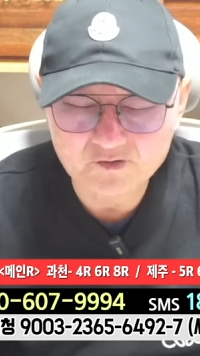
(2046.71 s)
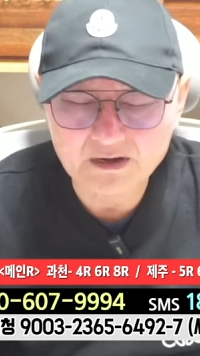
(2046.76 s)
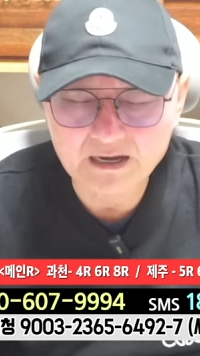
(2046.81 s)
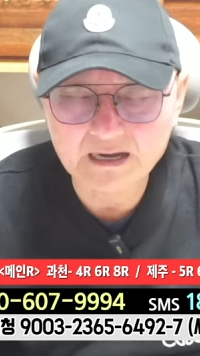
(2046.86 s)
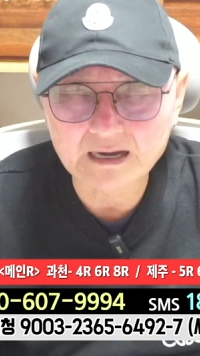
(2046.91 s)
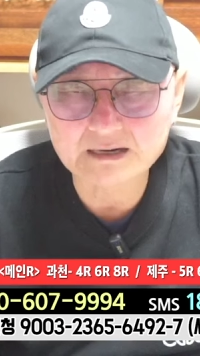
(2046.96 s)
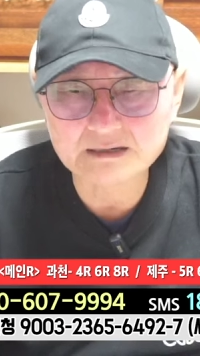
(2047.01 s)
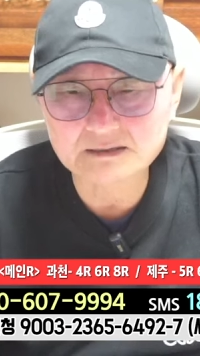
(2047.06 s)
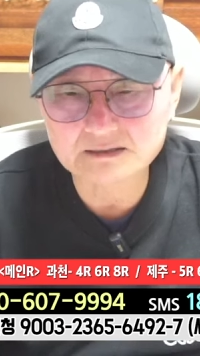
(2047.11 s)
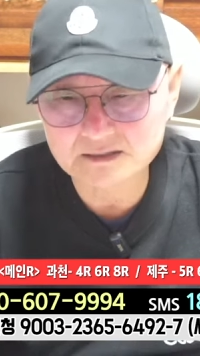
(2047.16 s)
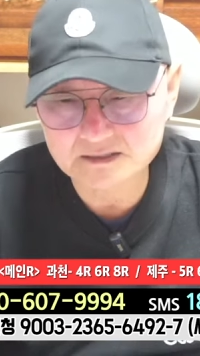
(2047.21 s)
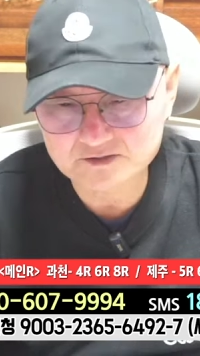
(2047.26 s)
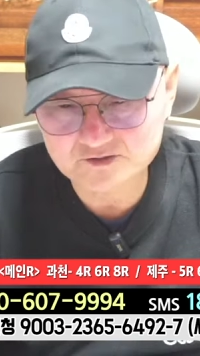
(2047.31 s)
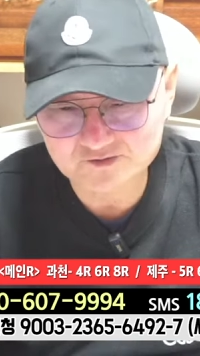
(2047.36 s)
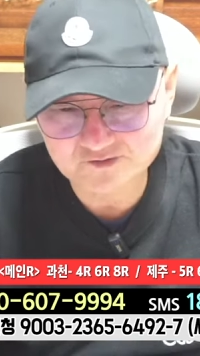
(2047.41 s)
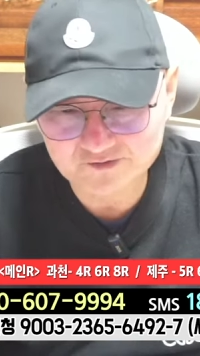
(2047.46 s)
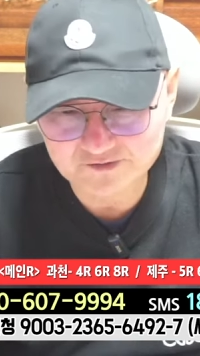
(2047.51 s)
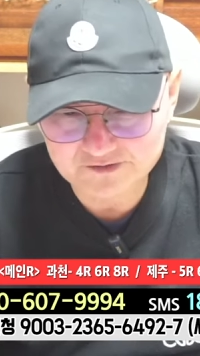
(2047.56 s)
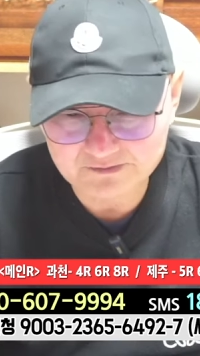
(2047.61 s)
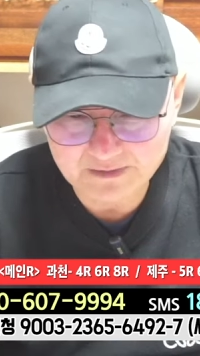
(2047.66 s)
아는
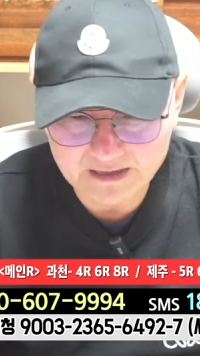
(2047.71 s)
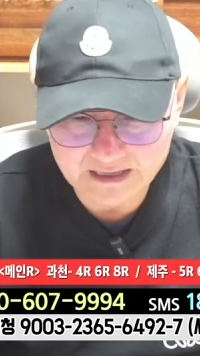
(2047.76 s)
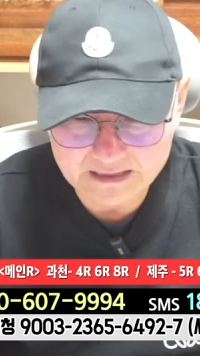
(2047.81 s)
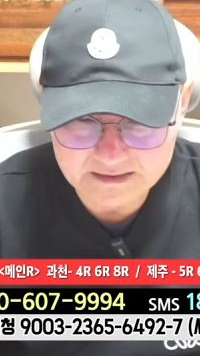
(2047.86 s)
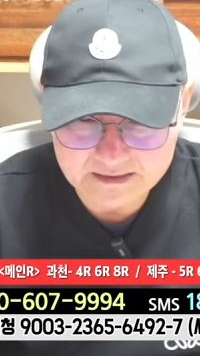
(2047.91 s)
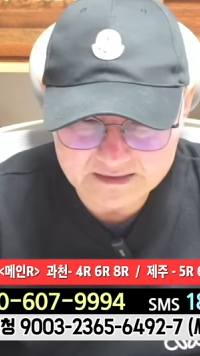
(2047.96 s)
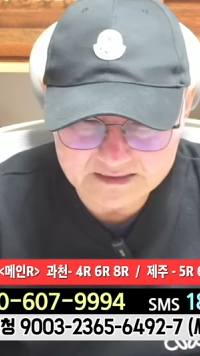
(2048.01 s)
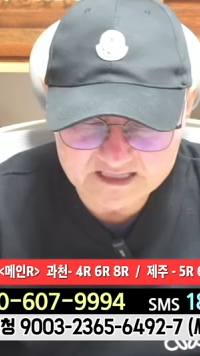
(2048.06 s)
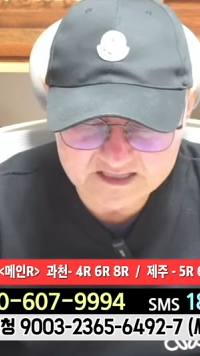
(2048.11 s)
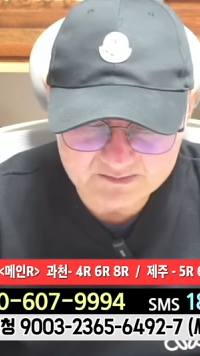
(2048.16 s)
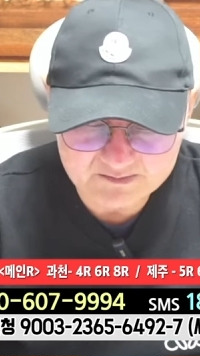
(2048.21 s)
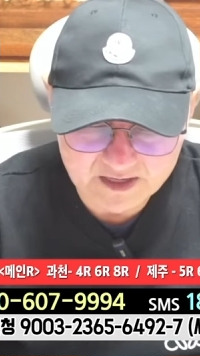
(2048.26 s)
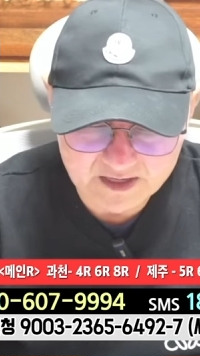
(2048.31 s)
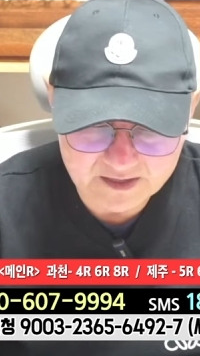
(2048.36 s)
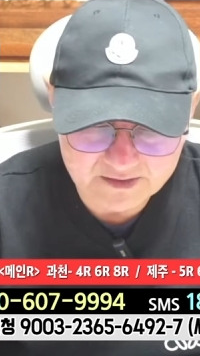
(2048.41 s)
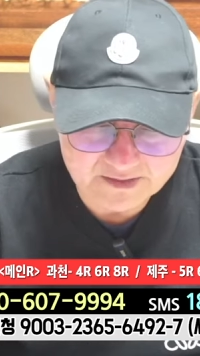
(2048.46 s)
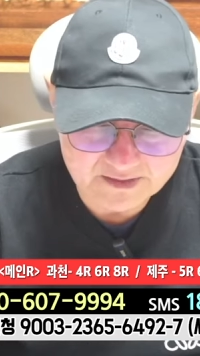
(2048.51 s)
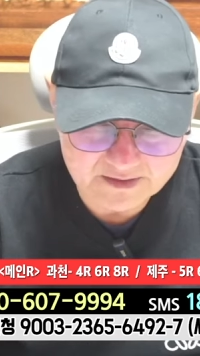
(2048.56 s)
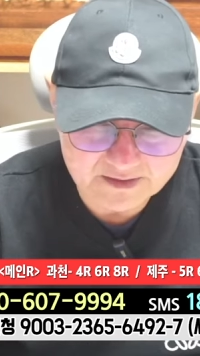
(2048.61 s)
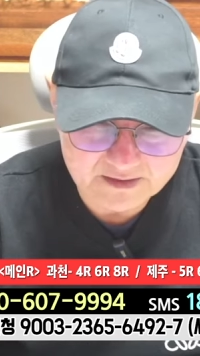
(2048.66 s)
기수들은 많이
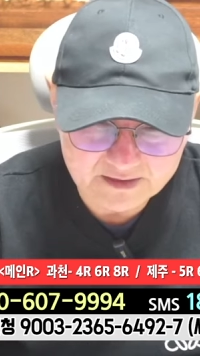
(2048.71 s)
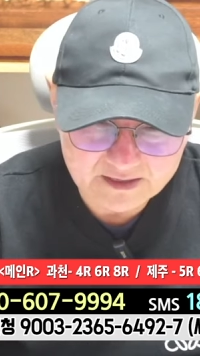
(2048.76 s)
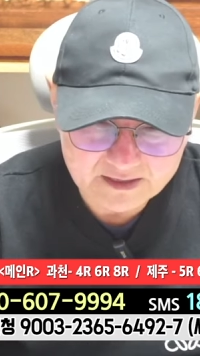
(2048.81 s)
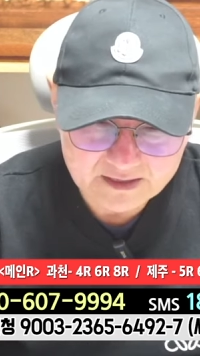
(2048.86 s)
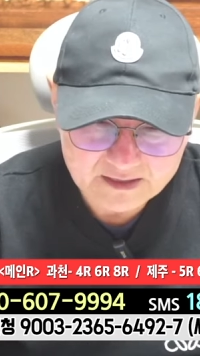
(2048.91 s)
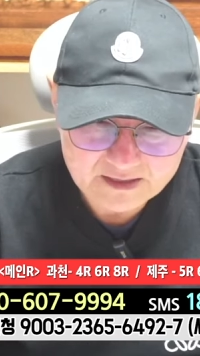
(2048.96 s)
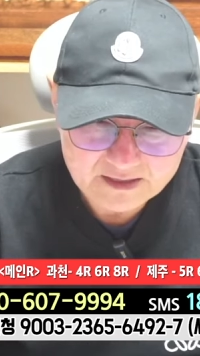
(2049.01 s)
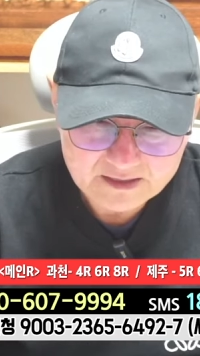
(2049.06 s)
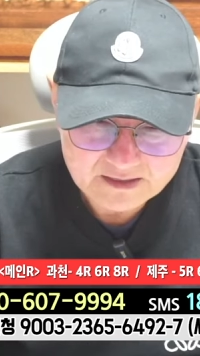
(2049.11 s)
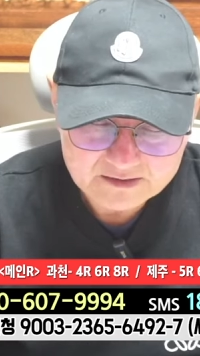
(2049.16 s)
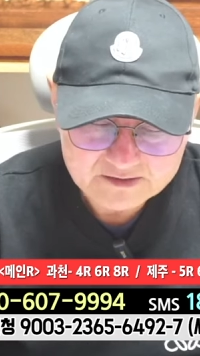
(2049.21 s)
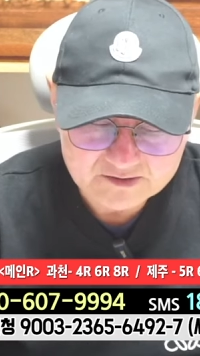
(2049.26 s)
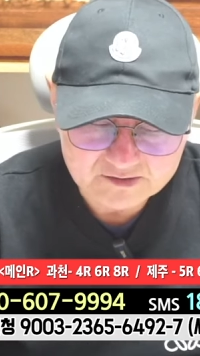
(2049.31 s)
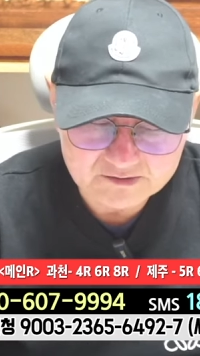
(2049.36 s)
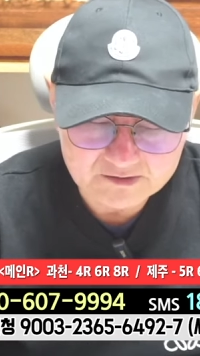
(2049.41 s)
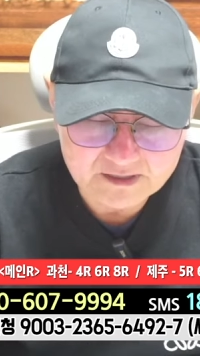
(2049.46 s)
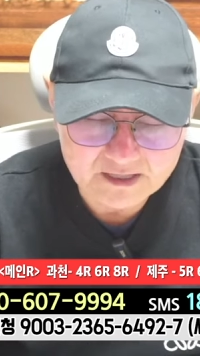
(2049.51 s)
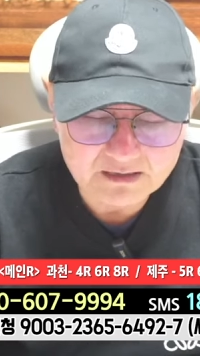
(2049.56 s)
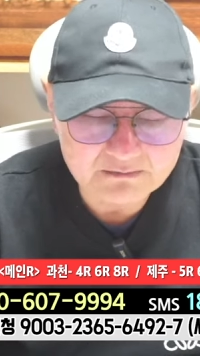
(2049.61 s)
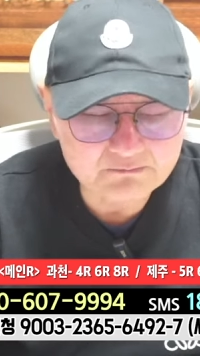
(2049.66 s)
있지만
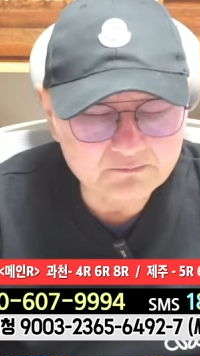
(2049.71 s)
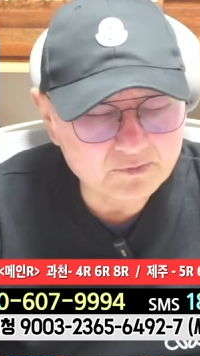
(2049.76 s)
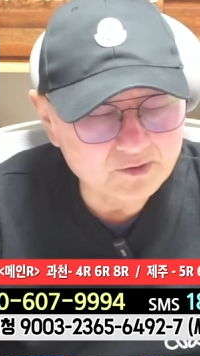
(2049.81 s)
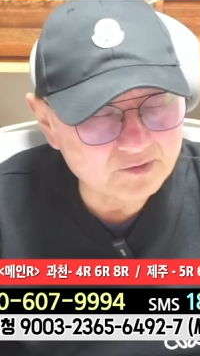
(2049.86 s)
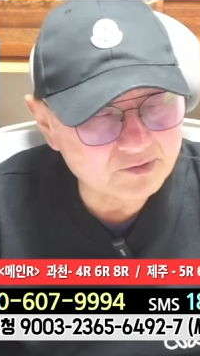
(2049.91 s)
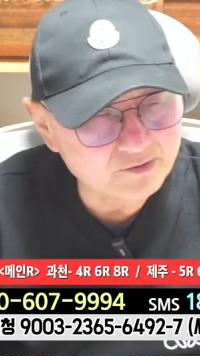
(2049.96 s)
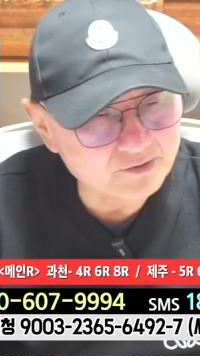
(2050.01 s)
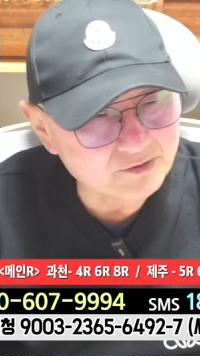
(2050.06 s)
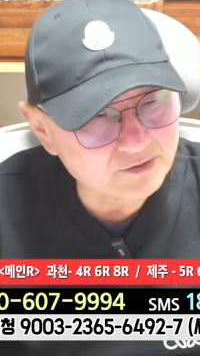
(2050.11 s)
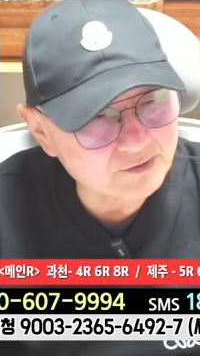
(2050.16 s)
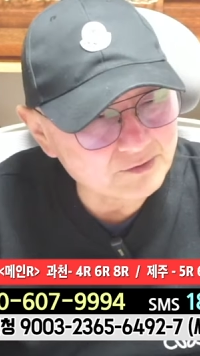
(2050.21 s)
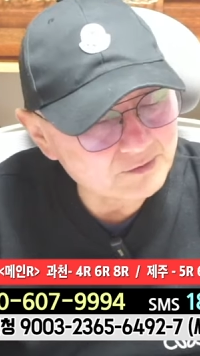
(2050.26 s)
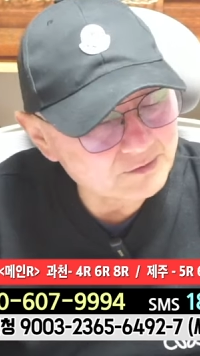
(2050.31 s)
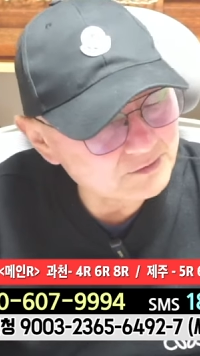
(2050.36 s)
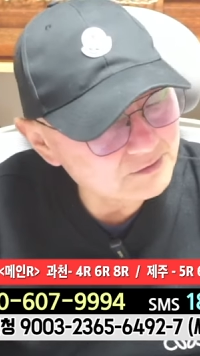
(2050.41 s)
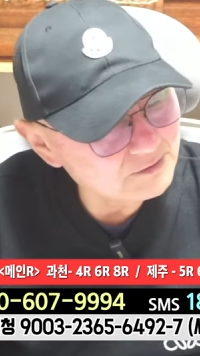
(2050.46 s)
저는 한 번도